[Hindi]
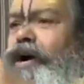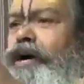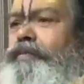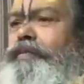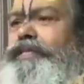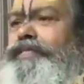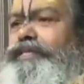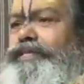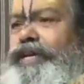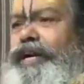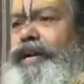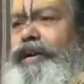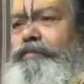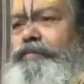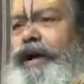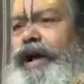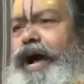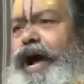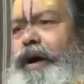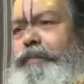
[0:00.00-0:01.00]
भगवत चरण
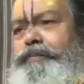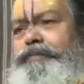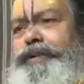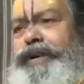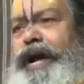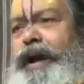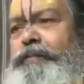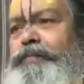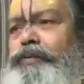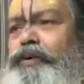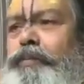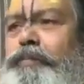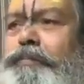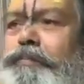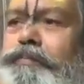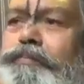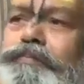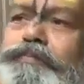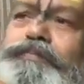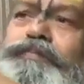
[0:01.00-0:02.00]
में आपने आपको
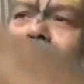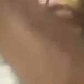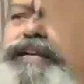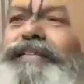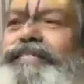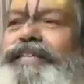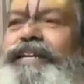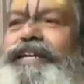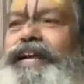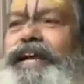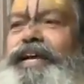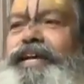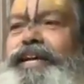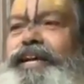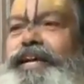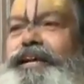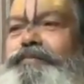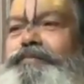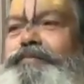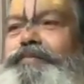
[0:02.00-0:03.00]
बेच
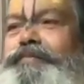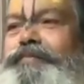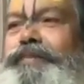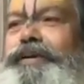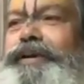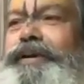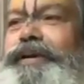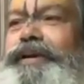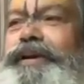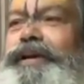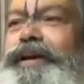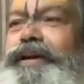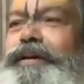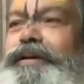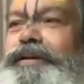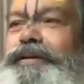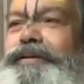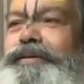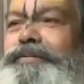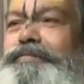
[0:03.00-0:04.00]
रहे
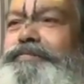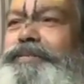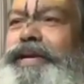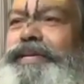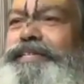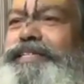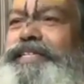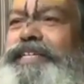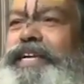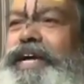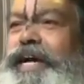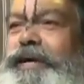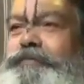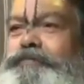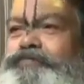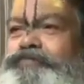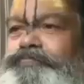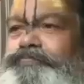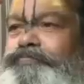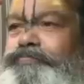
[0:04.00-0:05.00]
हैं बेच दिया